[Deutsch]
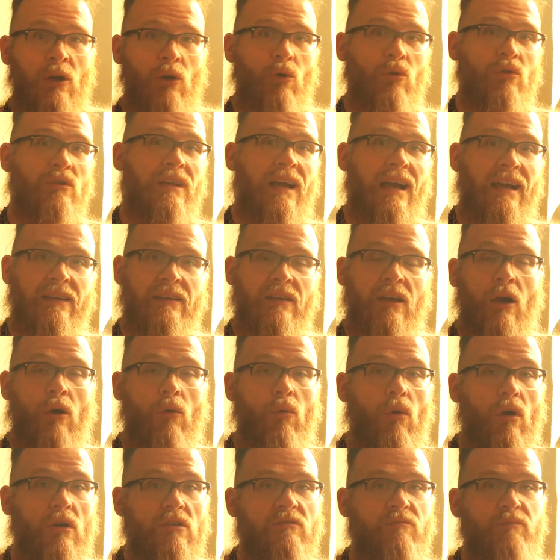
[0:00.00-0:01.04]
und ein
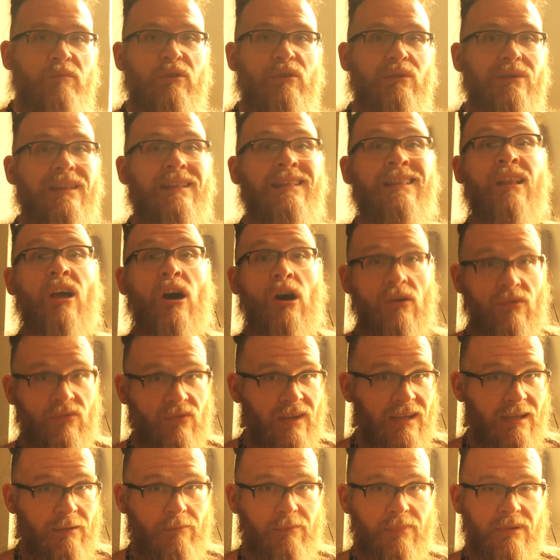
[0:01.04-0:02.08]
War Spirit Love
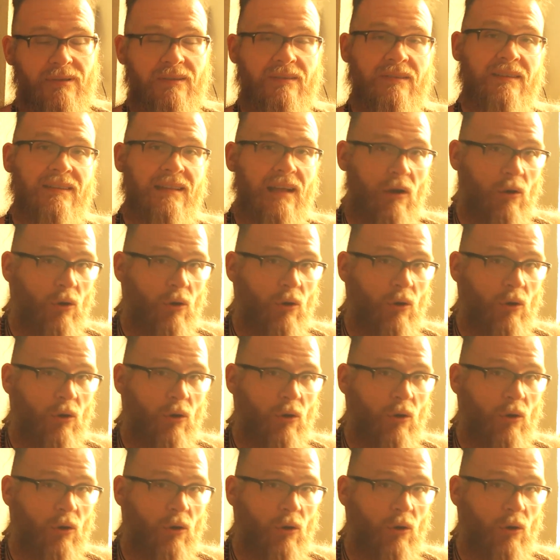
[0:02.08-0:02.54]
Camp. Das geht